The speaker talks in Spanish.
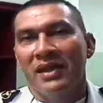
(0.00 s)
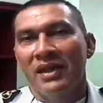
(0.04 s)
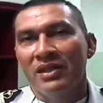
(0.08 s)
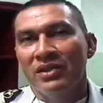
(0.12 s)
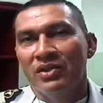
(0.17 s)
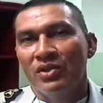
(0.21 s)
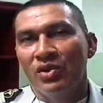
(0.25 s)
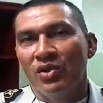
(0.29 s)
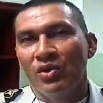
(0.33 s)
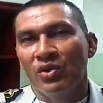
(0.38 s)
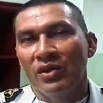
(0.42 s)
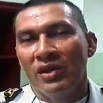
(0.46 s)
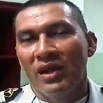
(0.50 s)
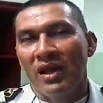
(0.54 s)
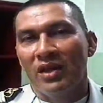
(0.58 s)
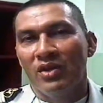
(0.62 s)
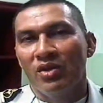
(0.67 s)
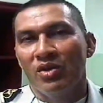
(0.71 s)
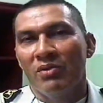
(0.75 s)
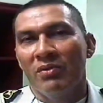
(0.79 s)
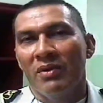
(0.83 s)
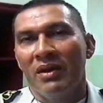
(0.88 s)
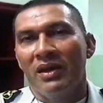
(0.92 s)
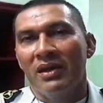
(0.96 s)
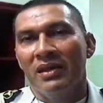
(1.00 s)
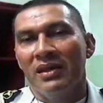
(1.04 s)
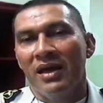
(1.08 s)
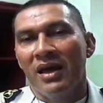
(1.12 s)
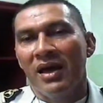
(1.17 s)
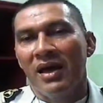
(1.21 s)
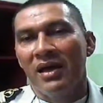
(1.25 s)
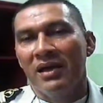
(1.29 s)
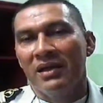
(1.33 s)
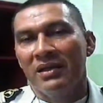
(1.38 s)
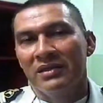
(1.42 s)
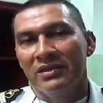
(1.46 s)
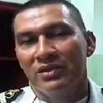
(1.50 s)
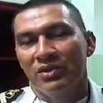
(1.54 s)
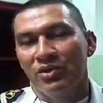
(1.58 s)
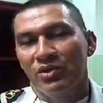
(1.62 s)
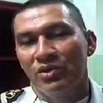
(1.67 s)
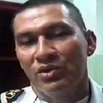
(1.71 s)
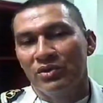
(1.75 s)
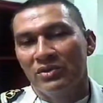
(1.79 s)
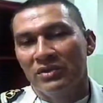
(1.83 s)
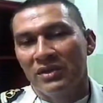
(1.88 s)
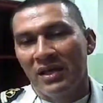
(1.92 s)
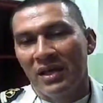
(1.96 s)
dentro de la normalidad y
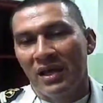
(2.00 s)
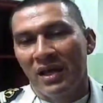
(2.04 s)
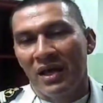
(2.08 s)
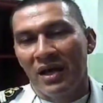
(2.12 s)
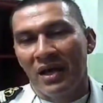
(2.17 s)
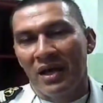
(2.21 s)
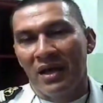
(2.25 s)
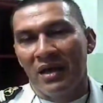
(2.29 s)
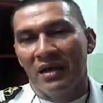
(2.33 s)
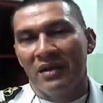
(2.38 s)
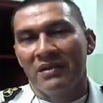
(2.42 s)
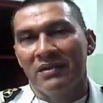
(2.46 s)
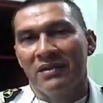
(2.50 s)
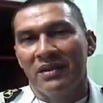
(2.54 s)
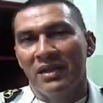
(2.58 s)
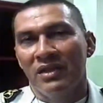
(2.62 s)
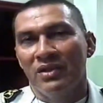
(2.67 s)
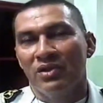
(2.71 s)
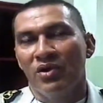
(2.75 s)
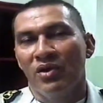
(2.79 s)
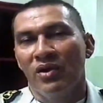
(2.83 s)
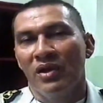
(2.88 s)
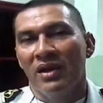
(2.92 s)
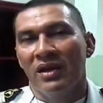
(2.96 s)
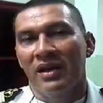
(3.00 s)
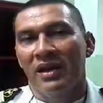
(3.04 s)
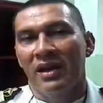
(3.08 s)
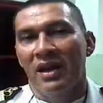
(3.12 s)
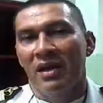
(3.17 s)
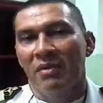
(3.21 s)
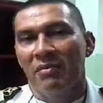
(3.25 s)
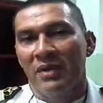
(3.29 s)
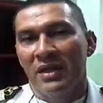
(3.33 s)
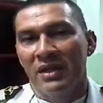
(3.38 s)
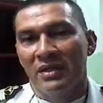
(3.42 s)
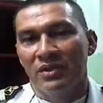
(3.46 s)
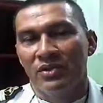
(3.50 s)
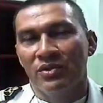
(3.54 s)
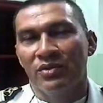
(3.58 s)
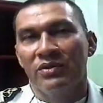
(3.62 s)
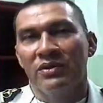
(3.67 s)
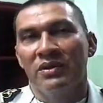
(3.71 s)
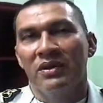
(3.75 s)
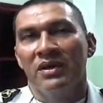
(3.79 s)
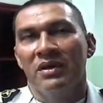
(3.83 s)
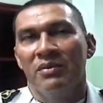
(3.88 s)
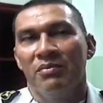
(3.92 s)
todo sea dentro del reglamento.